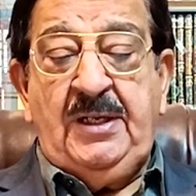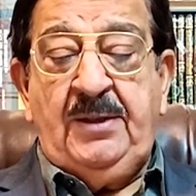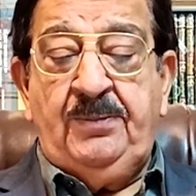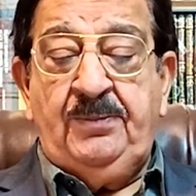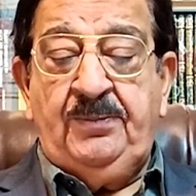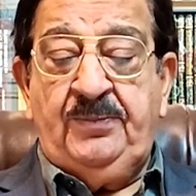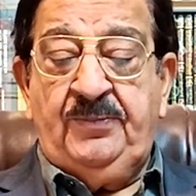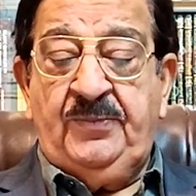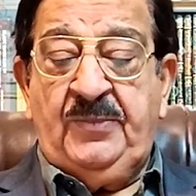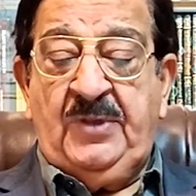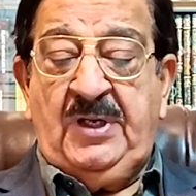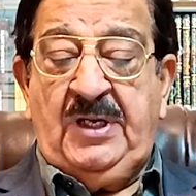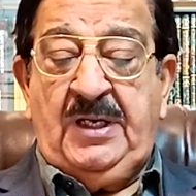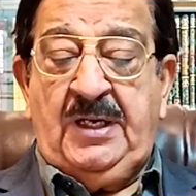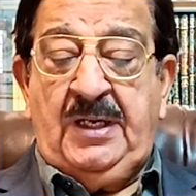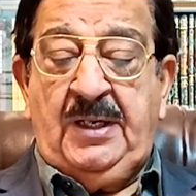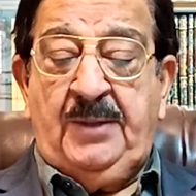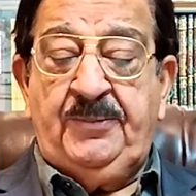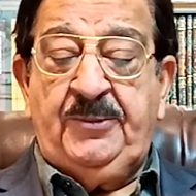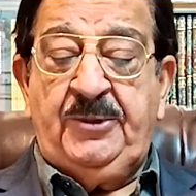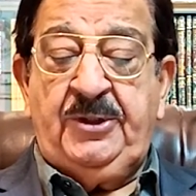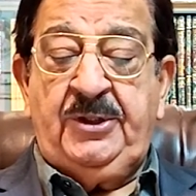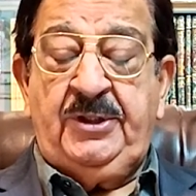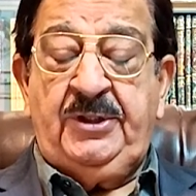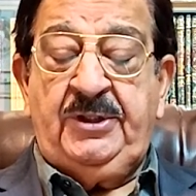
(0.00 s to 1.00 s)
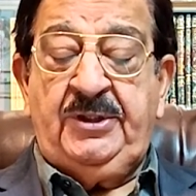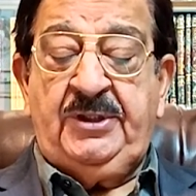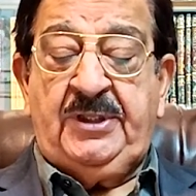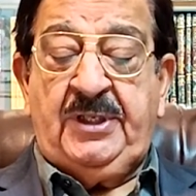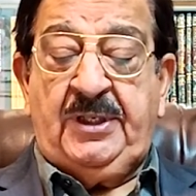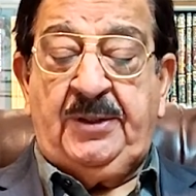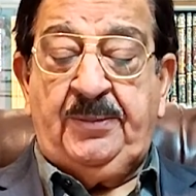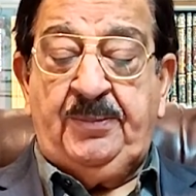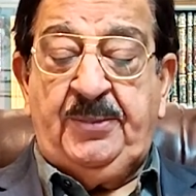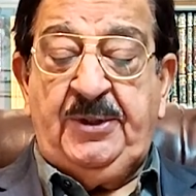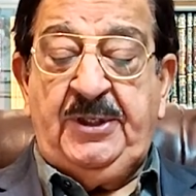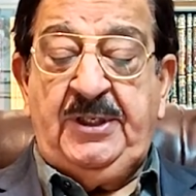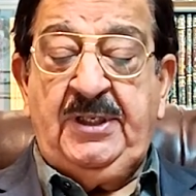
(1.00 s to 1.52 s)
इल्म अमन
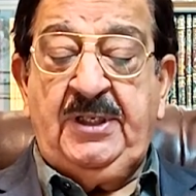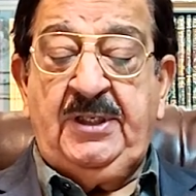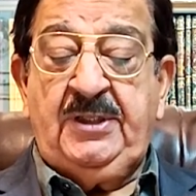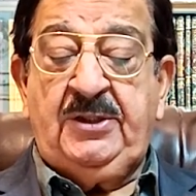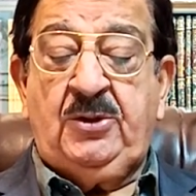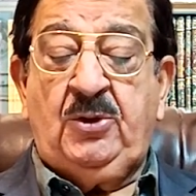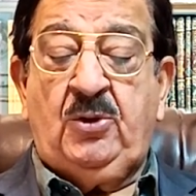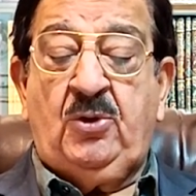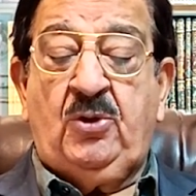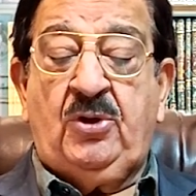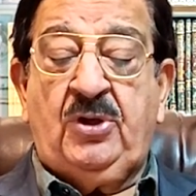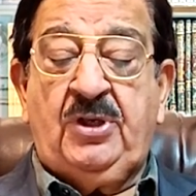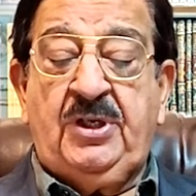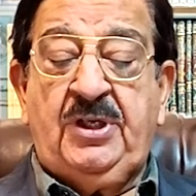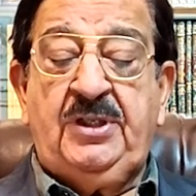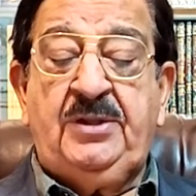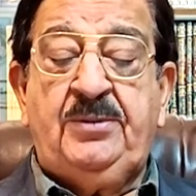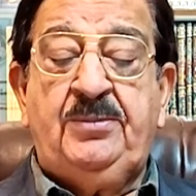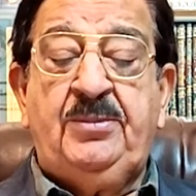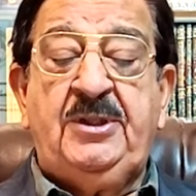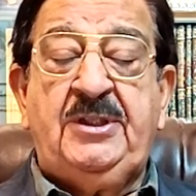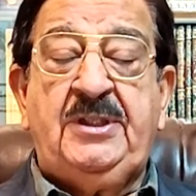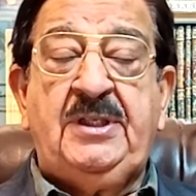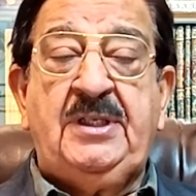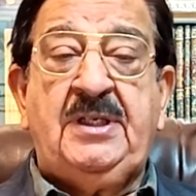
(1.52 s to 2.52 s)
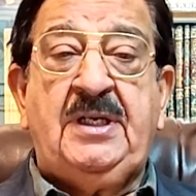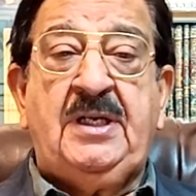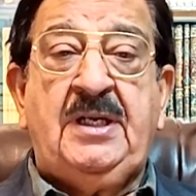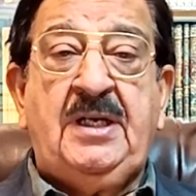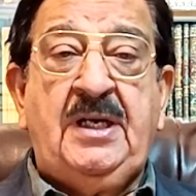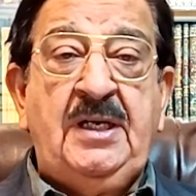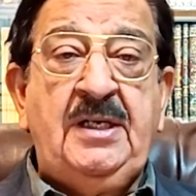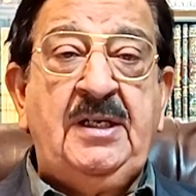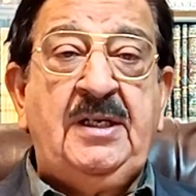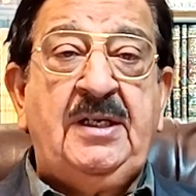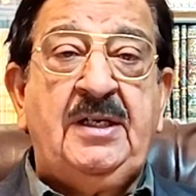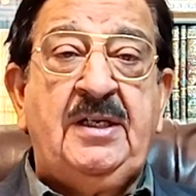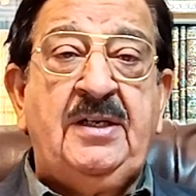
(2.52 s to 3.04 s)
तरबियत और खिदमत
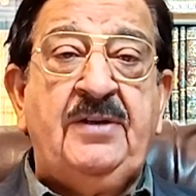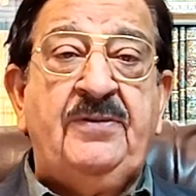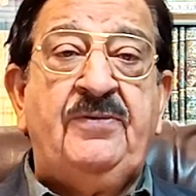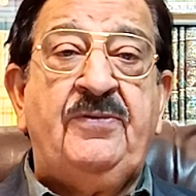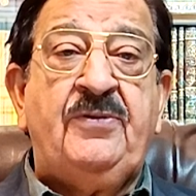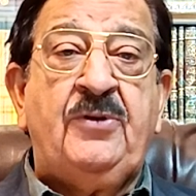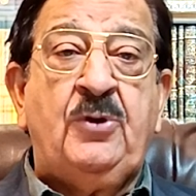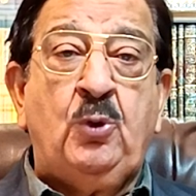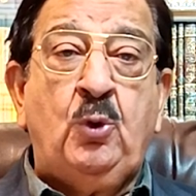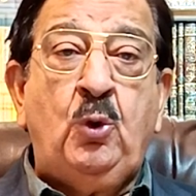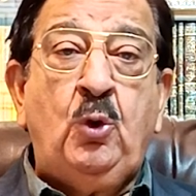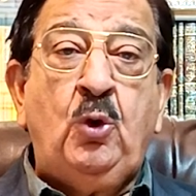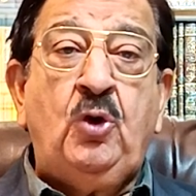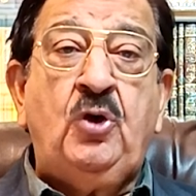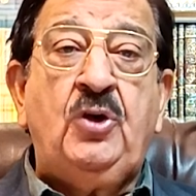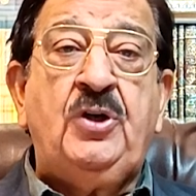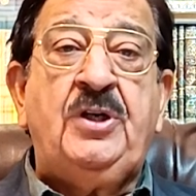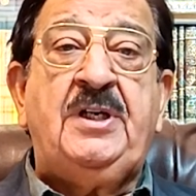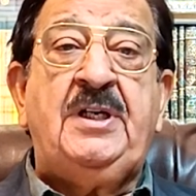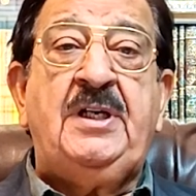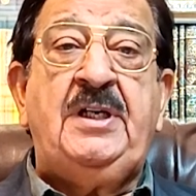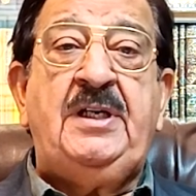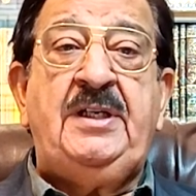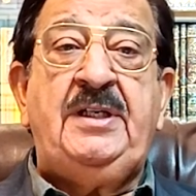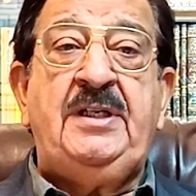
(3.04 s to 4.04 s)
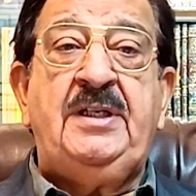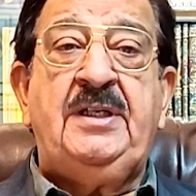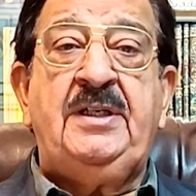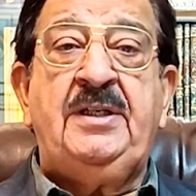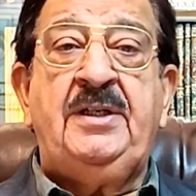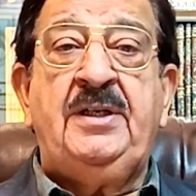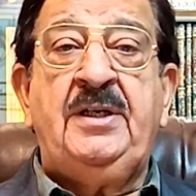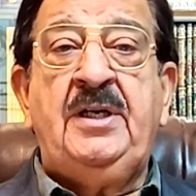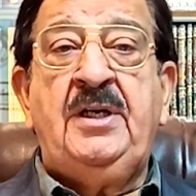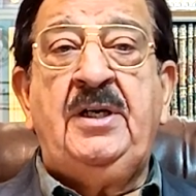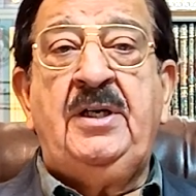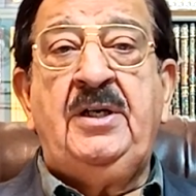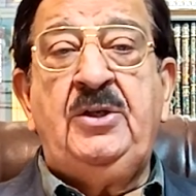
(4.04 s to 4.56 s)
खल्क के फ़रोग के
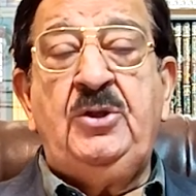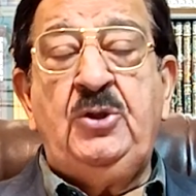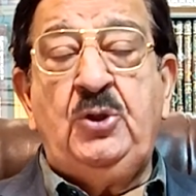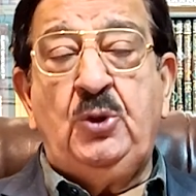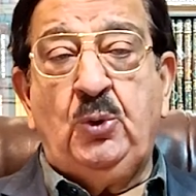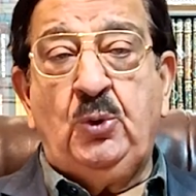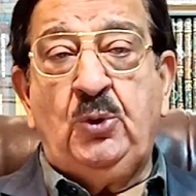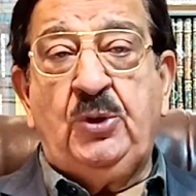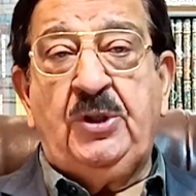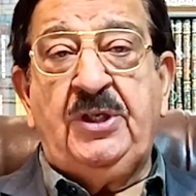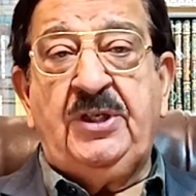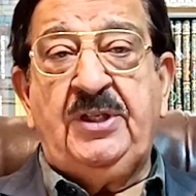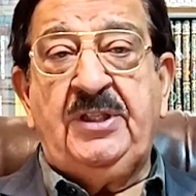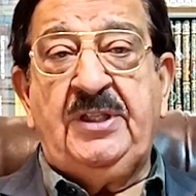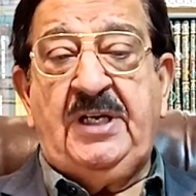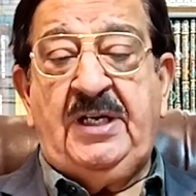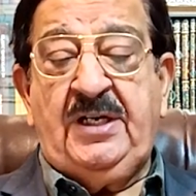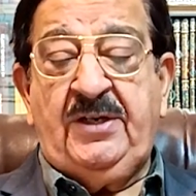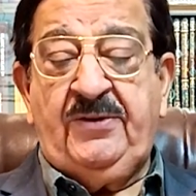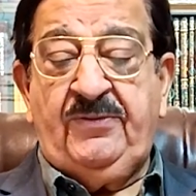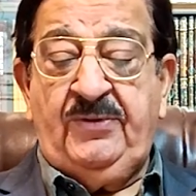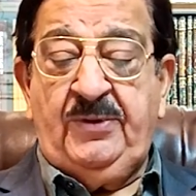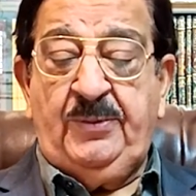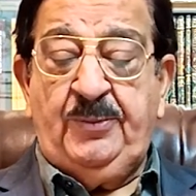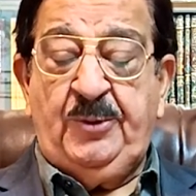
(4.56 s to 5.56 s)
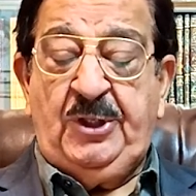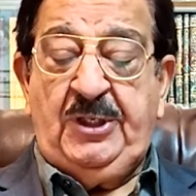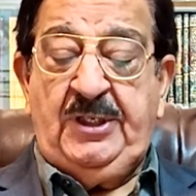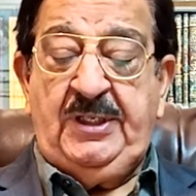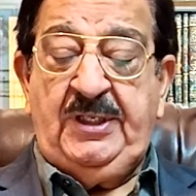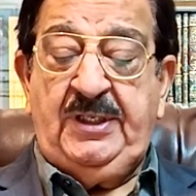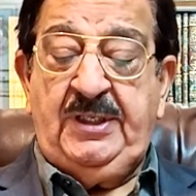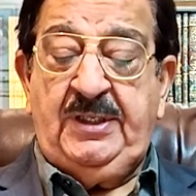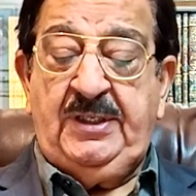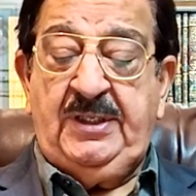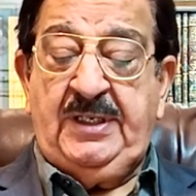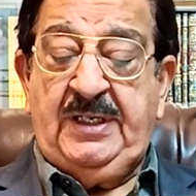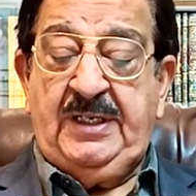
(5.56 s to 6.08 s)
लिए जो किरदार वेमेन
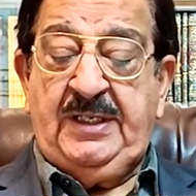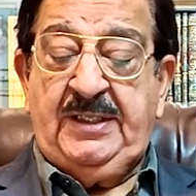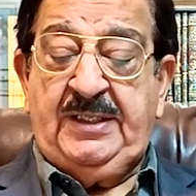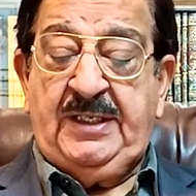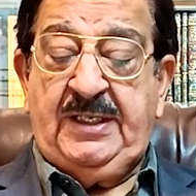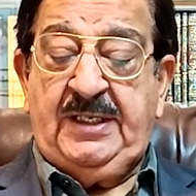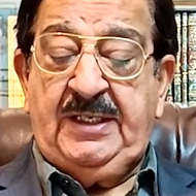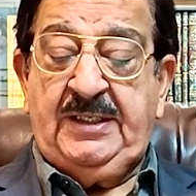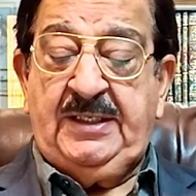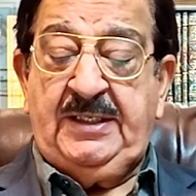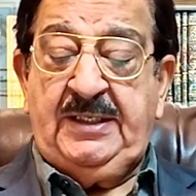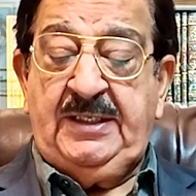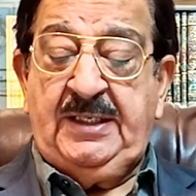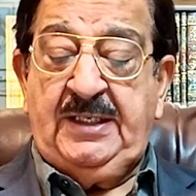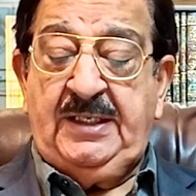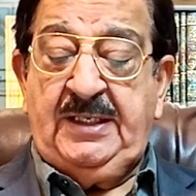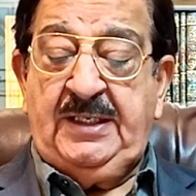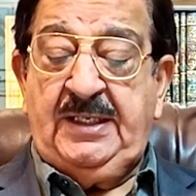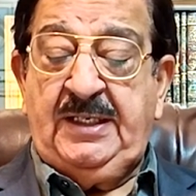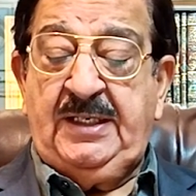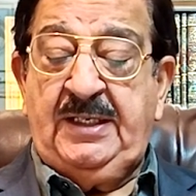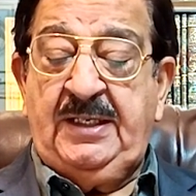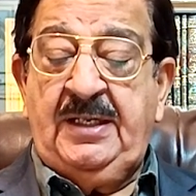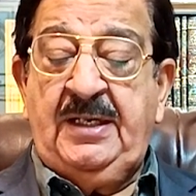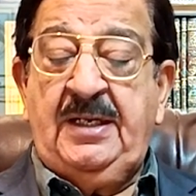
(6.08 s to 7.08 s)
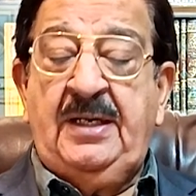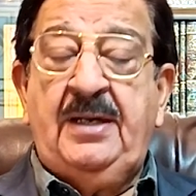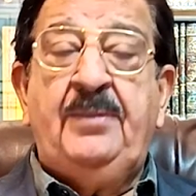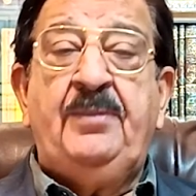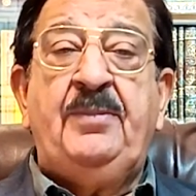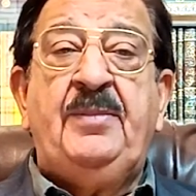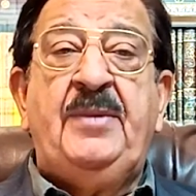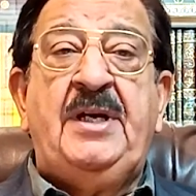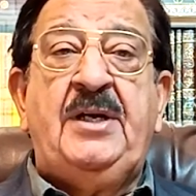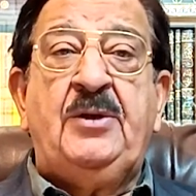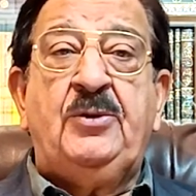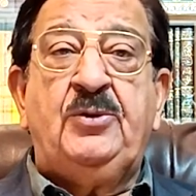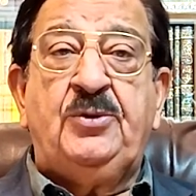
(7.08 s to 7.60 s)
लीग ने अदा किया है
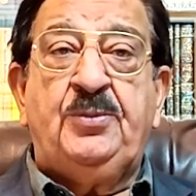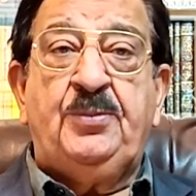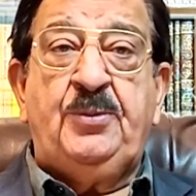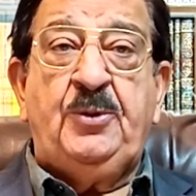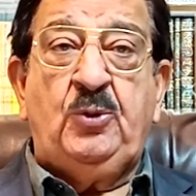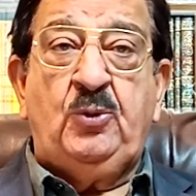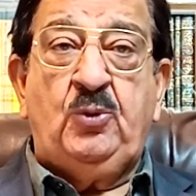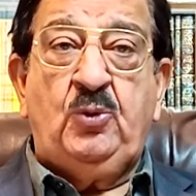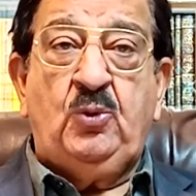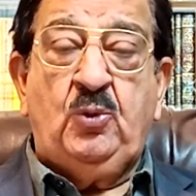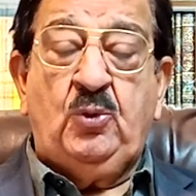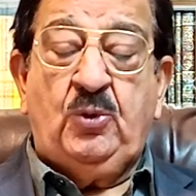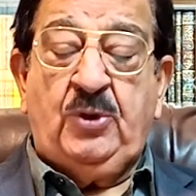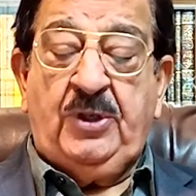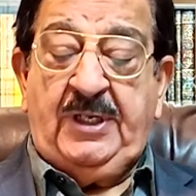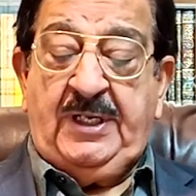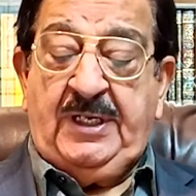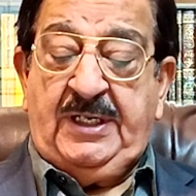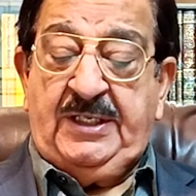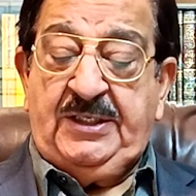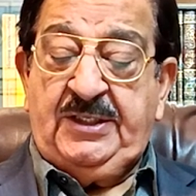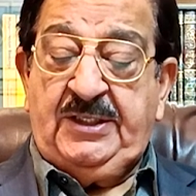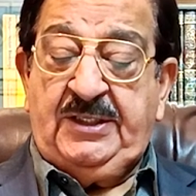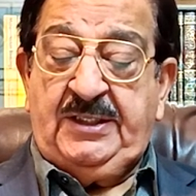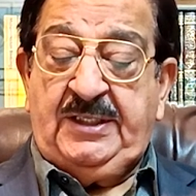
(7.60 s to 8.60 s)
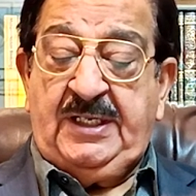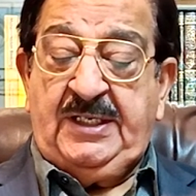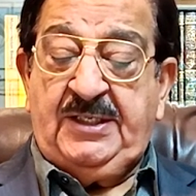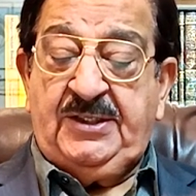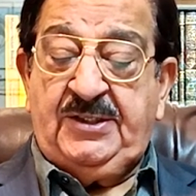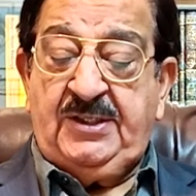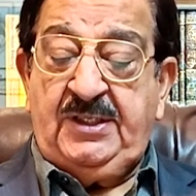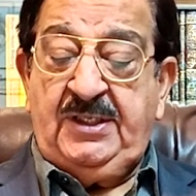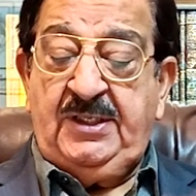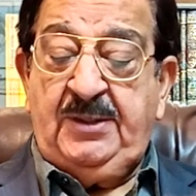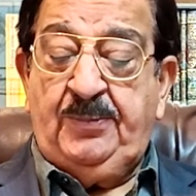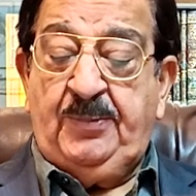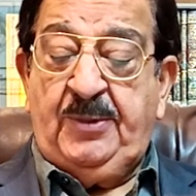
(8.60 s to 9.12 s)
मैं उस पर उनको खराज
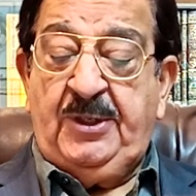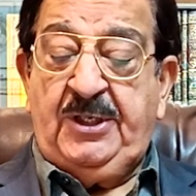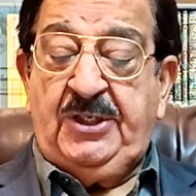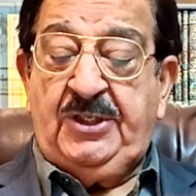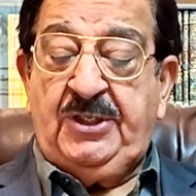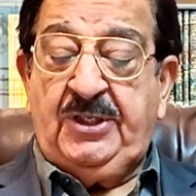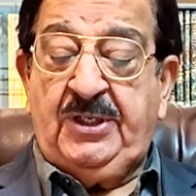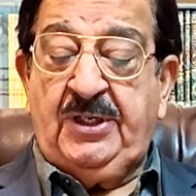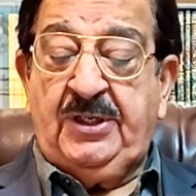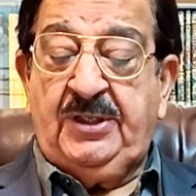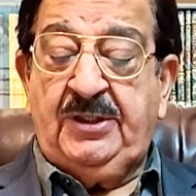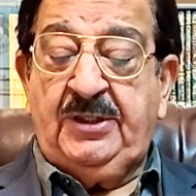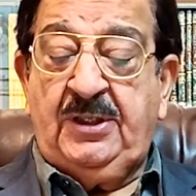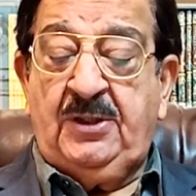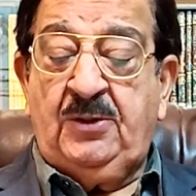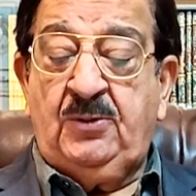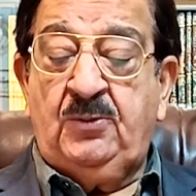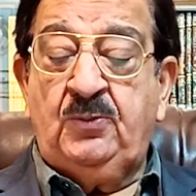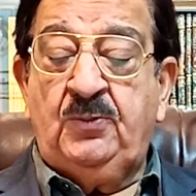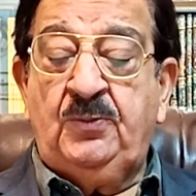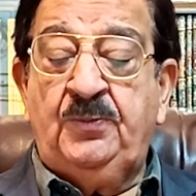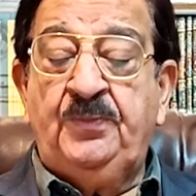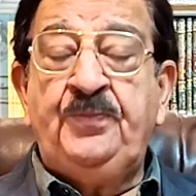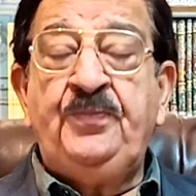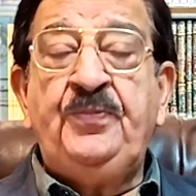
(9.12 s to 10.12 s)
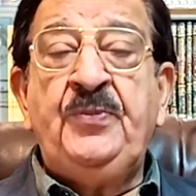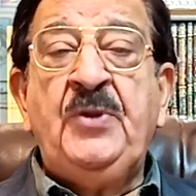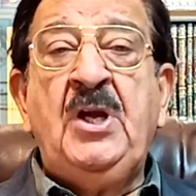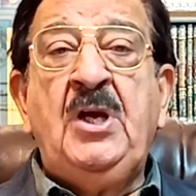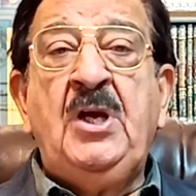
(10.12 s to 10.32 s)
तहसीन पेश करता हूँ